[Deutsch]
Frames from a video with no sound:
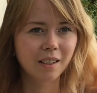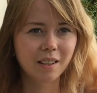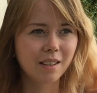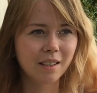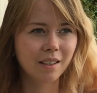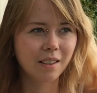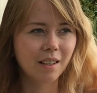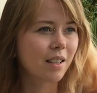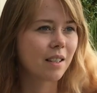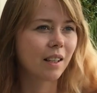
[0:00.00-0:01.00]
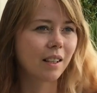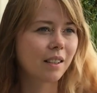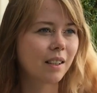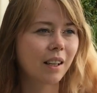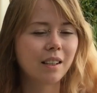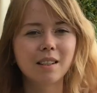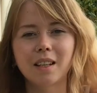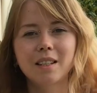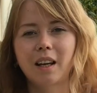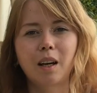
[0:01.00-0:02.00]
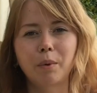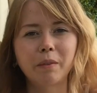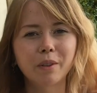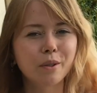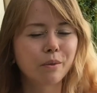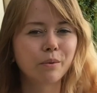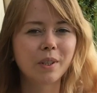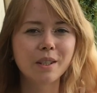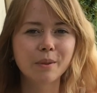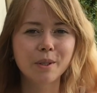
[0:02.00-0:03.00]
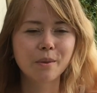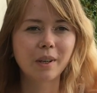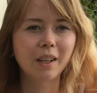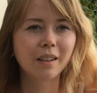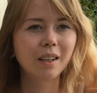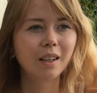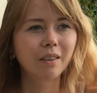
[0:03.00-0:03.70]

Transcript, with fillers: dass ich in nächster Zeit eigentlich gar kein Interesse habe, einfach so auf ein Festival zu fahren,